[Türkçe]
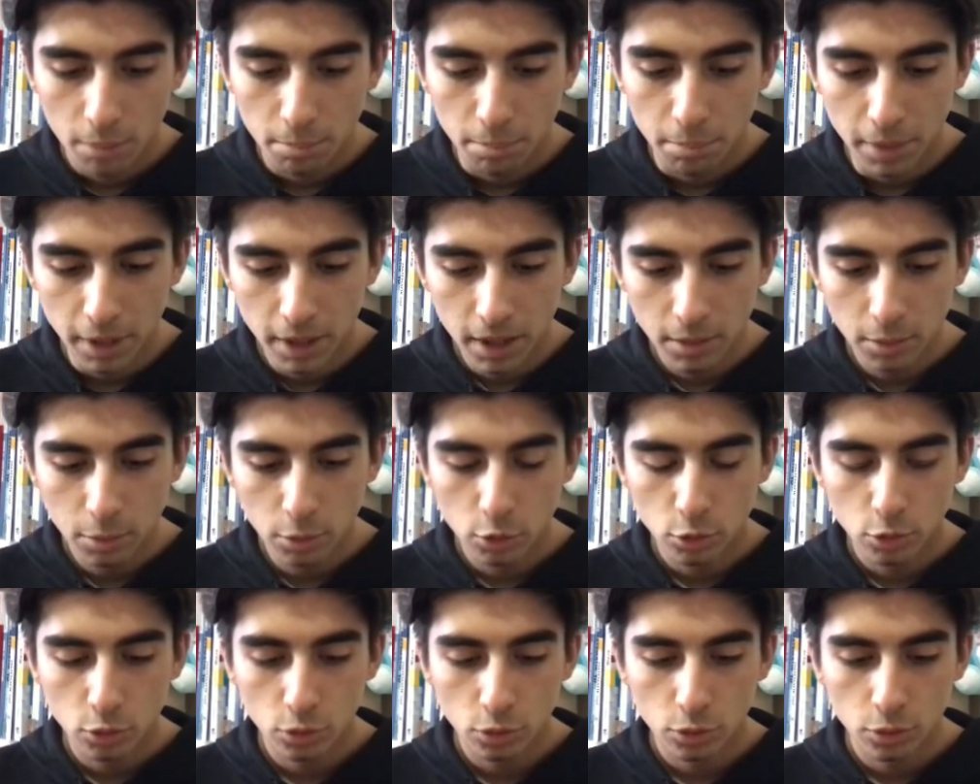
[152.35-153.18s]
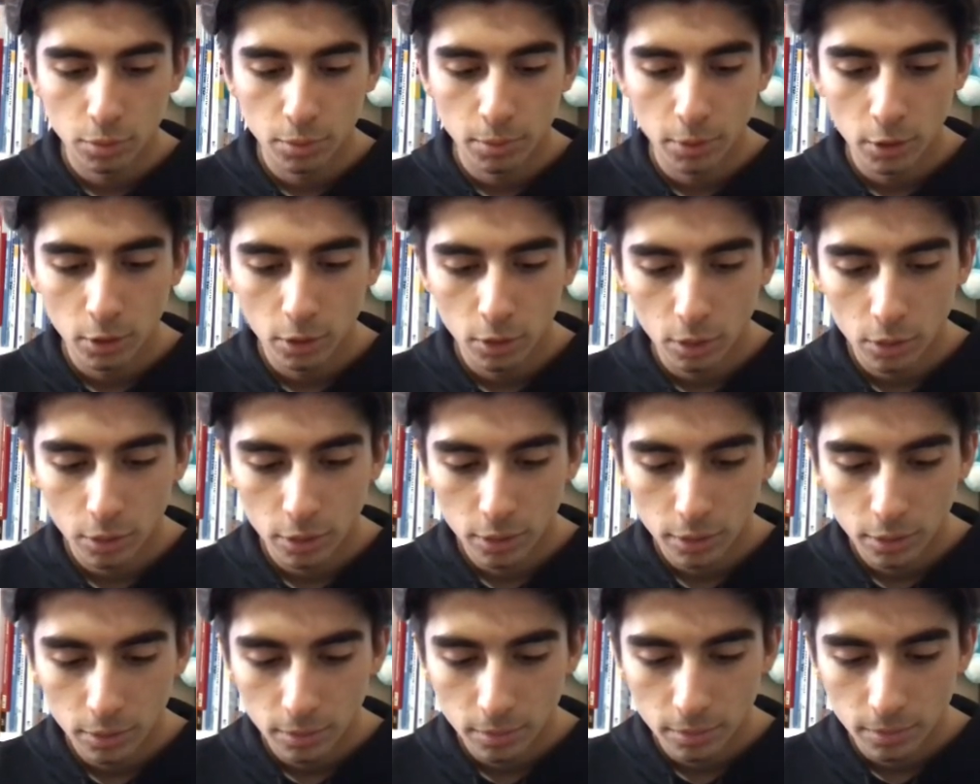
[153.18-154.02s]
1.5 milyon
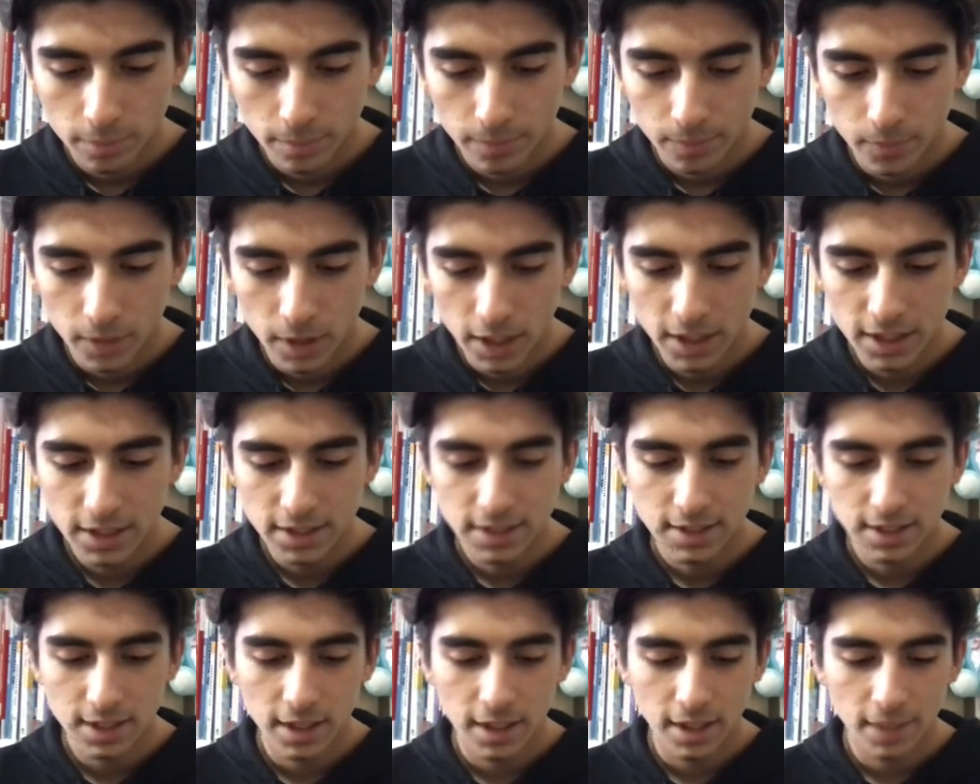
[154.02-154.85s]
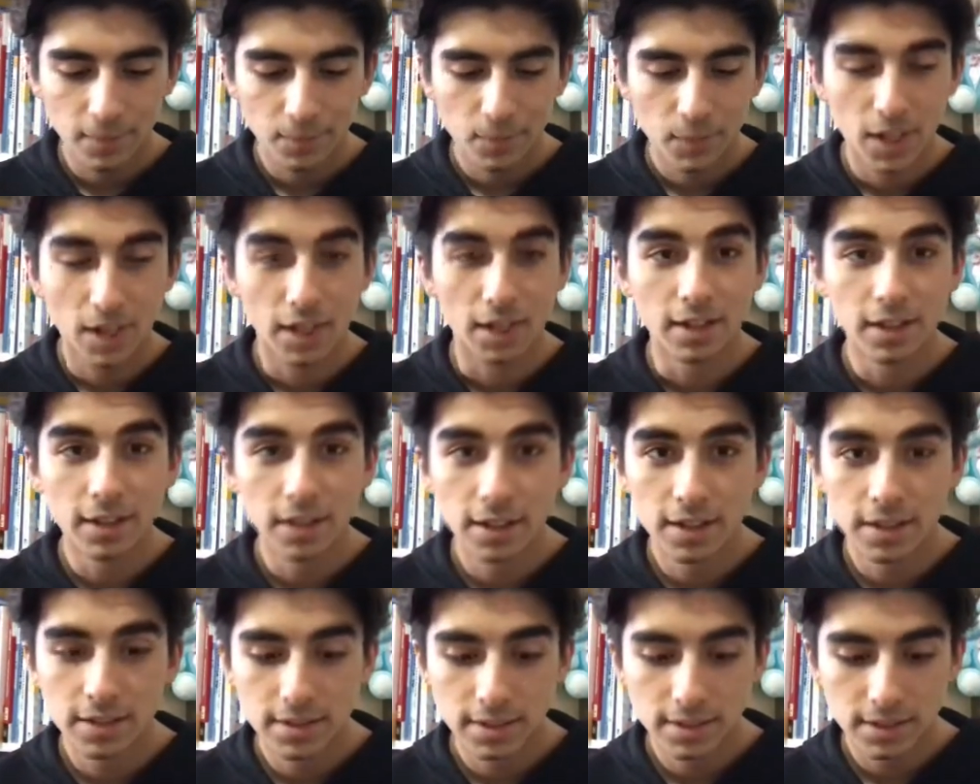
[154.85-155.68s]
iksire kara
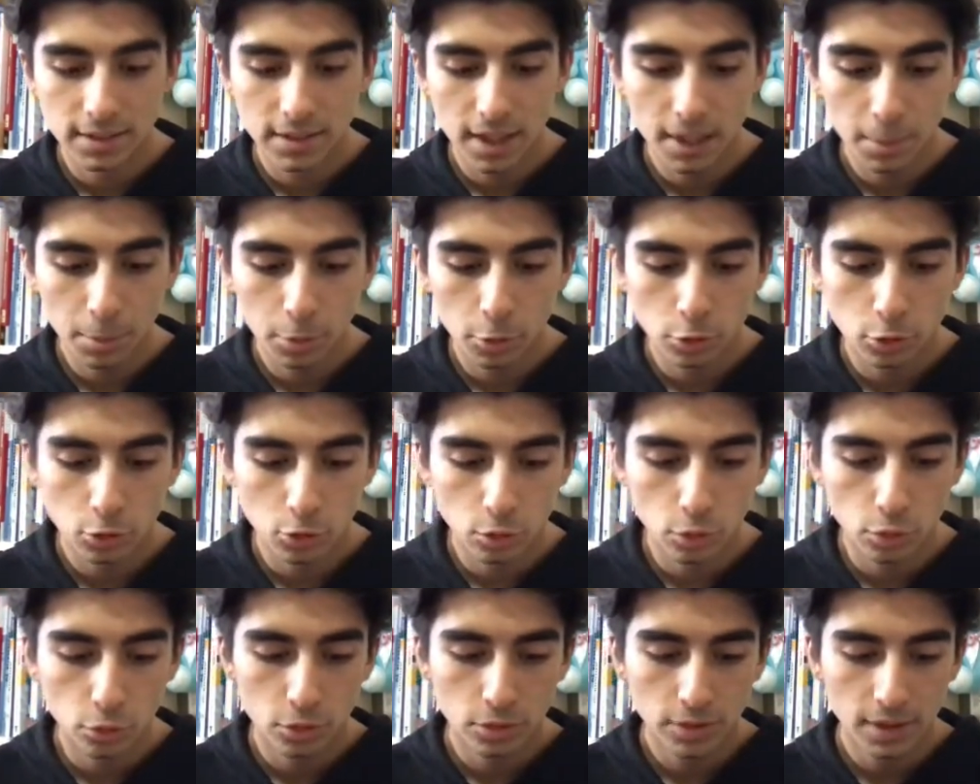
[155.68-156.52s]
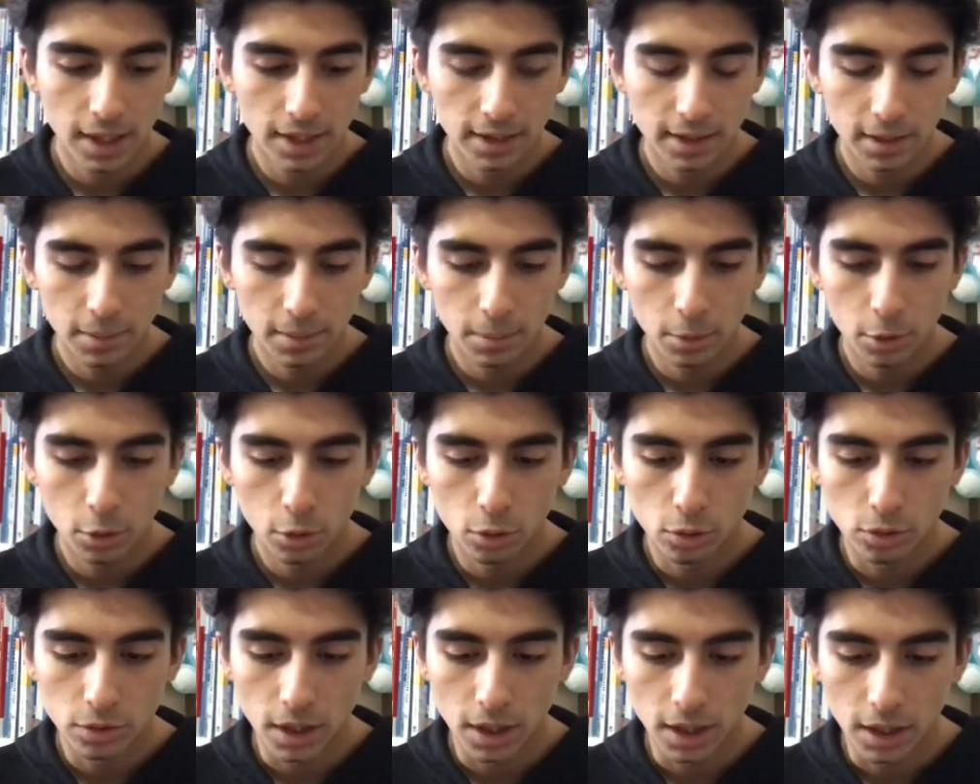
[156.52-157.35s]
iksir deposunu
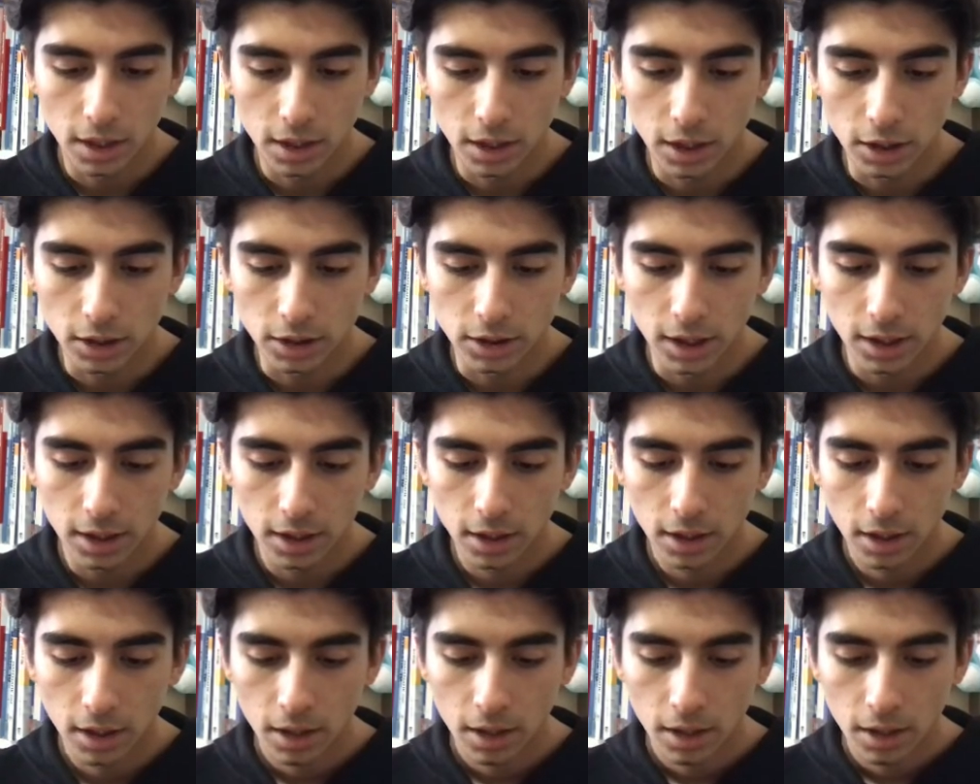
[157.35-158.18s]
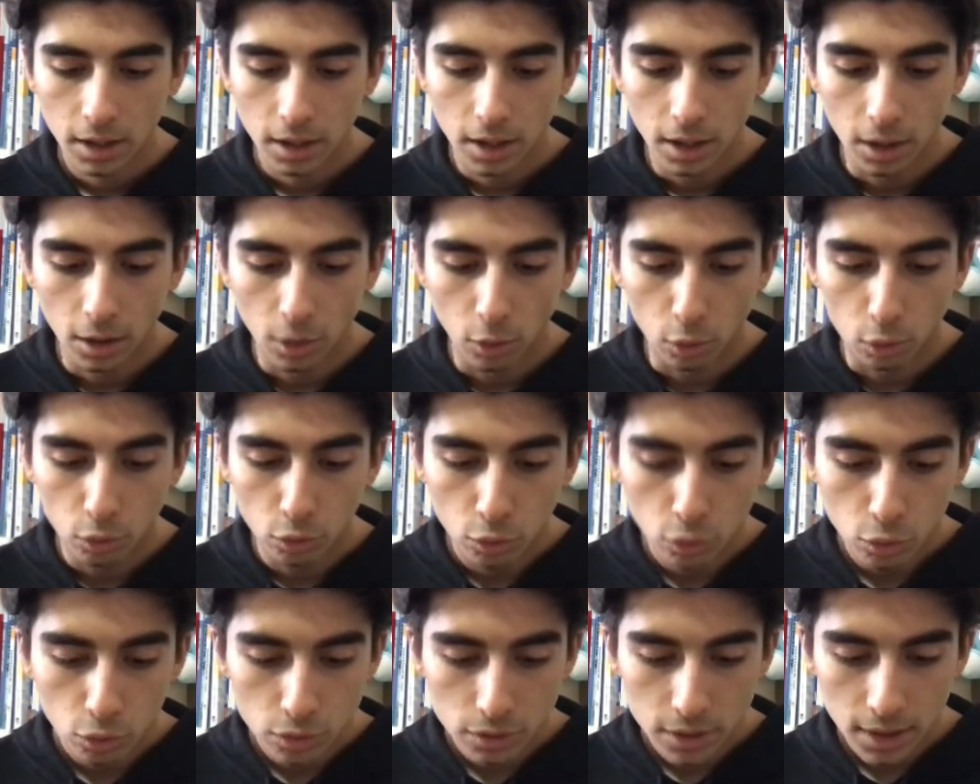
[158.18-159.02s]
yükseltebiliyoruz arkadaşlar. E, onu
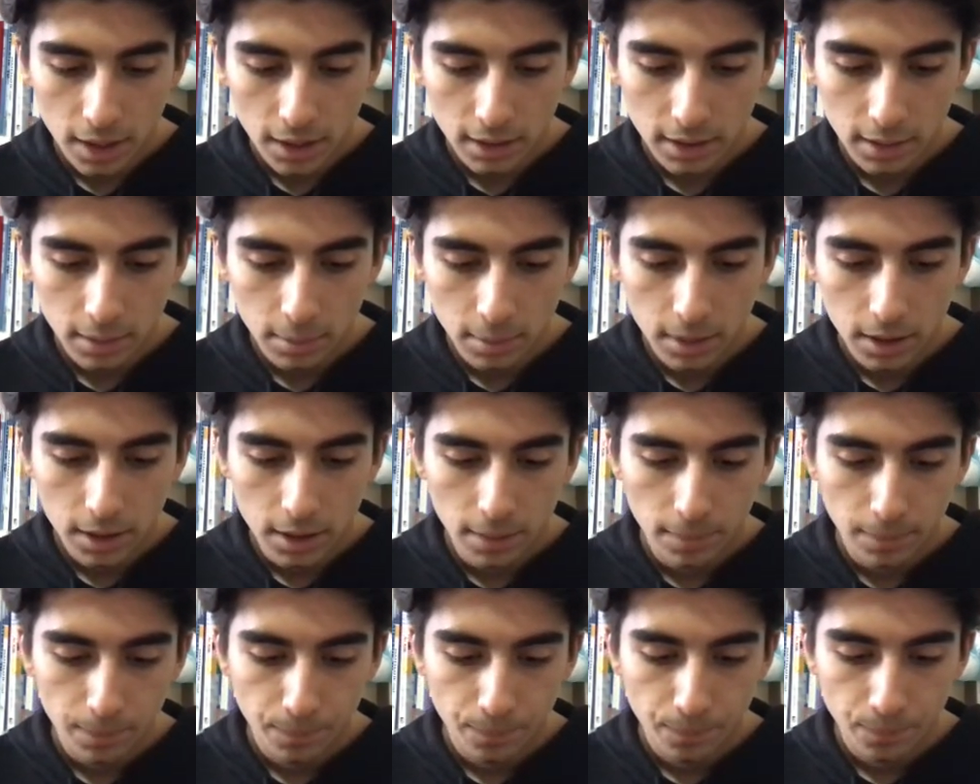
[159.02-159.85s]
yükseltebilirim.